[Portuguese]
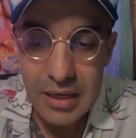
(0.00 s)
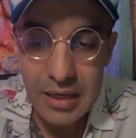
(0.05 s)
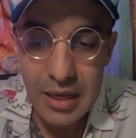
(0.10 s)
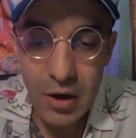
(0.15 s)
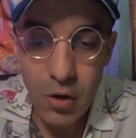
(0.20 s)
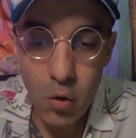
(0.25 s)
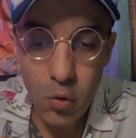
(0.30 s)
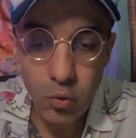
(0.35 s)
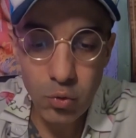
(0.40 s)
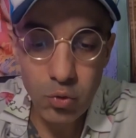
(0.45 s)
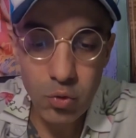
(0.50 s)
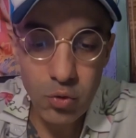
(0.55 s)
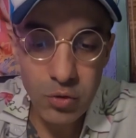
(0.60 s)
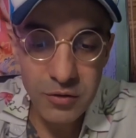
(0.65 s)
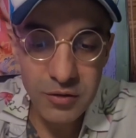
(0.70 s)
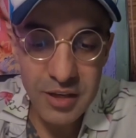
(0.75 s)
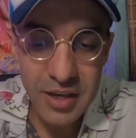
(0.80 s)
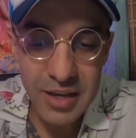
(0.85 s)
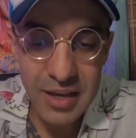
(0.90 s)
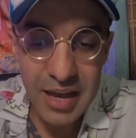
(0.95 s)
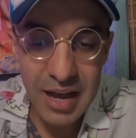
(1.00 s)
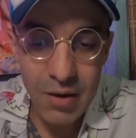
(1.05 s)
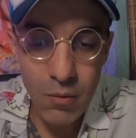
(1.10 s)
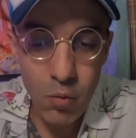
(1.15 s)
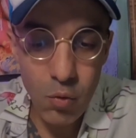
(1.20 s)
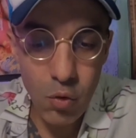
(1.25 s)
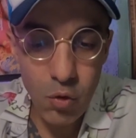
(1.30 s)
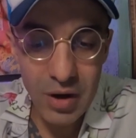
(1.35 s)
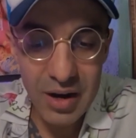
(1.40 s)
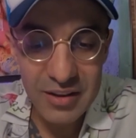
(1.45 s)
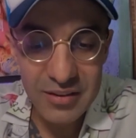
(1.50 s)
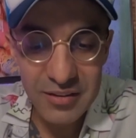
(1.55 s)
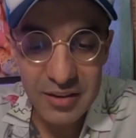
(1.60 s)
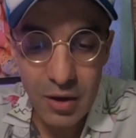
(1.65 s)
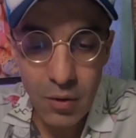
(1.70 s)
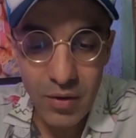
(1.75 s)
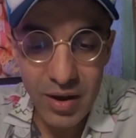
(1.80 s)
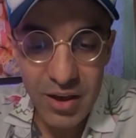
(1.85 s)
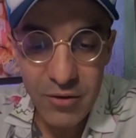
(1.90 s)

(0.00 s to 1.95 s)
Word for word: que conduzem a um coração